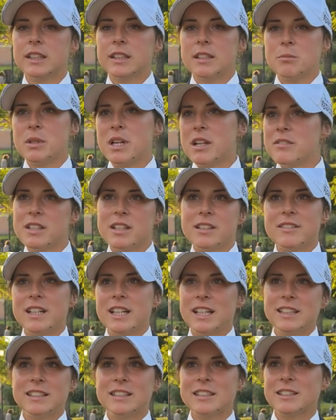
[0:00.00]
bravi
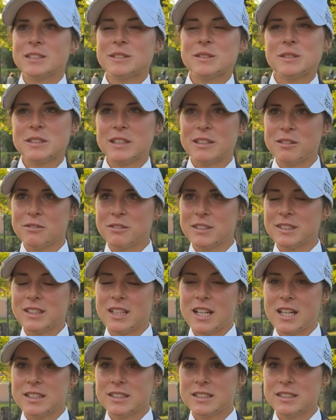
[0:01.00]
cavalli che sono stati
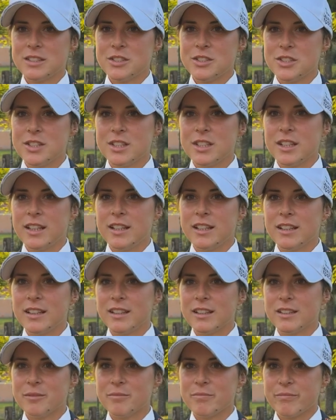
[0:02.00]
fantastici
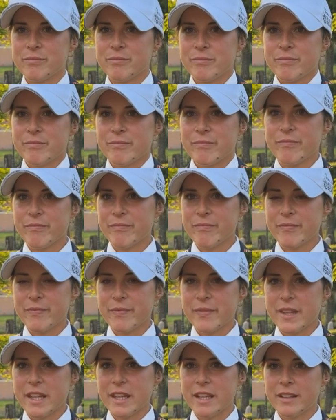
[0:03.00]
e
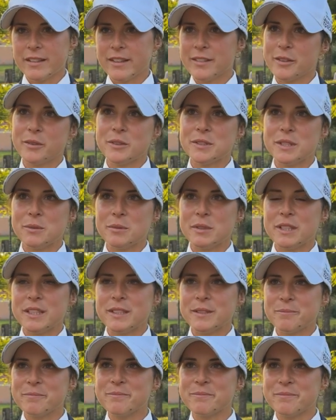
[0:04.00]
è andata così,
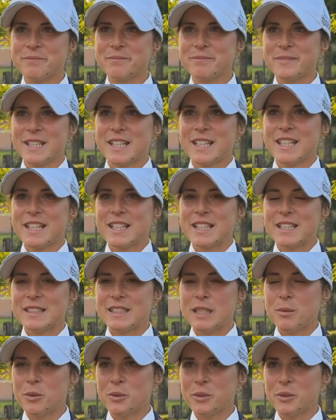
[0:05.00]
quindi siamo